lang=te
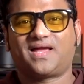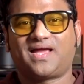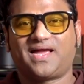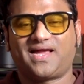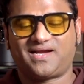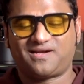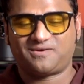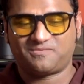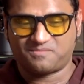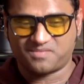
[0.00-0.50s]

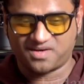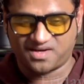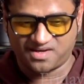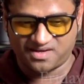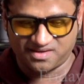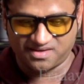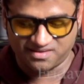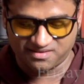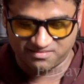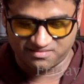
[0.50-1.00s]
అండ్ మా
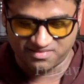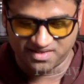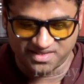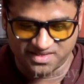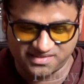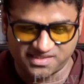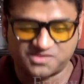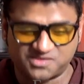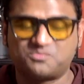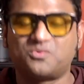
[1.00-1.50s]

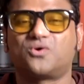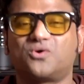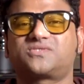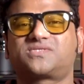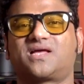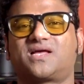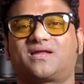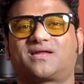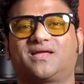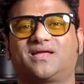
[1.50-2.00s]
లిరిసిస్ బోస్
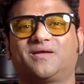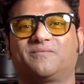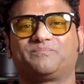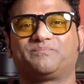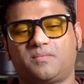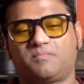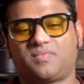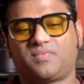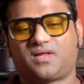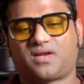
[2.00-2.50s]
గారికి
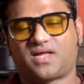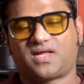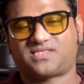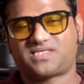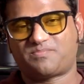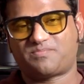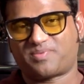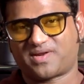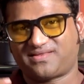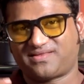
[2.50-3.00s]
మీరు
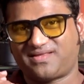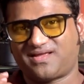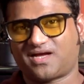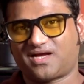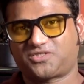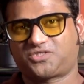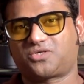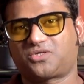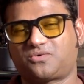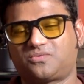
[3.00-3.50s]
రాసే ప్రతి
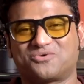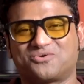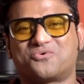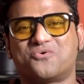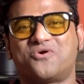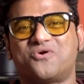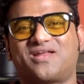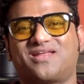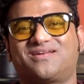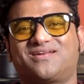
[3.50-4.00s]
అక్షరం
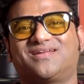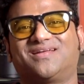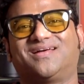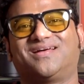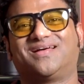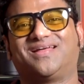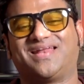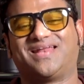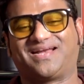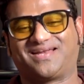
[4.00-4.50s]
గోల్డెన్
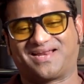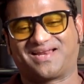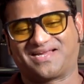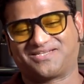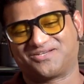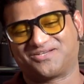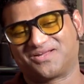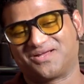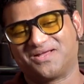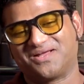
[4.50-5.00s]
లెటర్
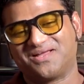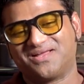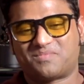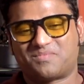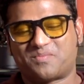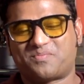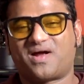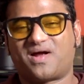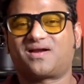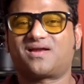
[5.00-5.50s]
యాక్చువల్గా
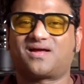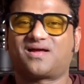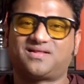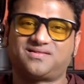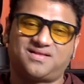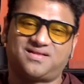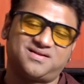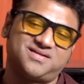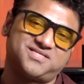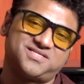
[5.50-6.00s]
మా పాటలకు
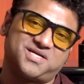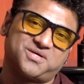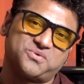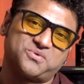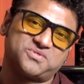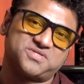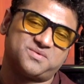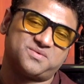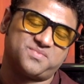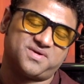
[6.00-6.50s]
అందరిని
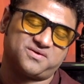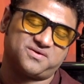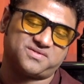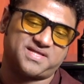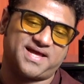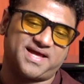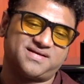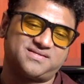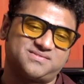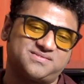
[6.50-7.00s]
చేకూర్చిన మీకు
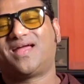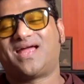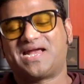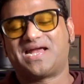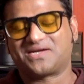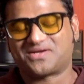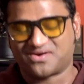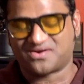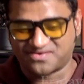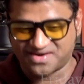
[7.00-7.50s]
థ్యాంక్స్
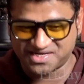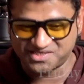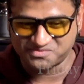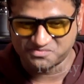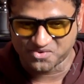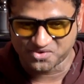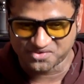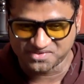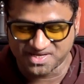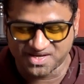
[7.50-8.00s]
అండ్ కంగ్రాట్స్
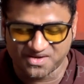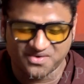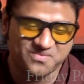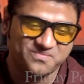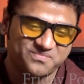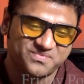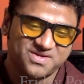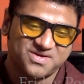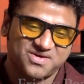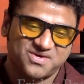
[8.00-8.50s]
బోస్ గారు
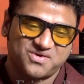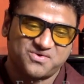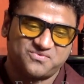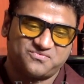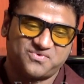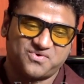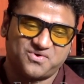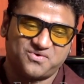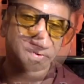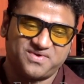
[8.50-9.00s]

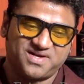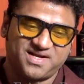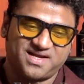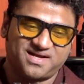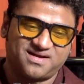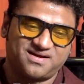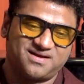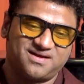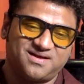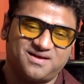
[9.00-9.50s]
ఫర్
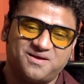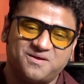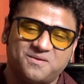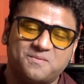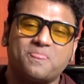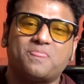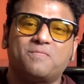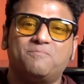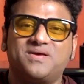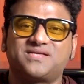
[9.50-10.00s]
వినింగ్
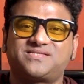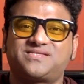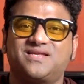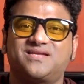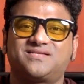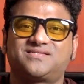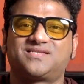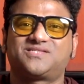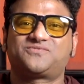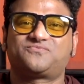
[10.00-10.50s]
బెస్ట్
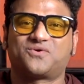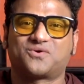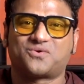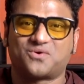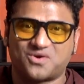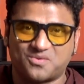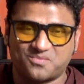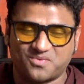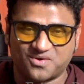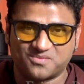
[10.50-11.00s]
లిరిసిస్ ఫర్
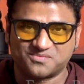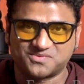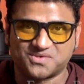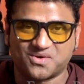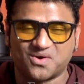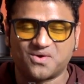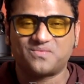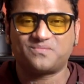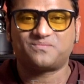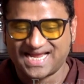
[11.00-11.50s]
for
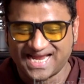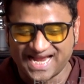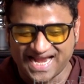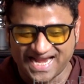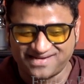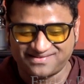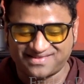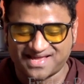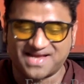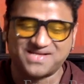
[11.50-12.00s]
సాంగ్
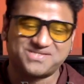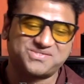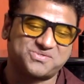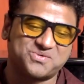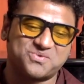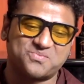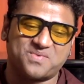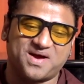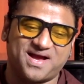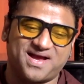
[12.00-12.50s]
అండ్ థ్యాంక్స్
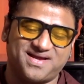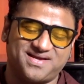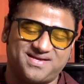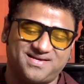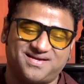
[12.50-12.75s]
టు మై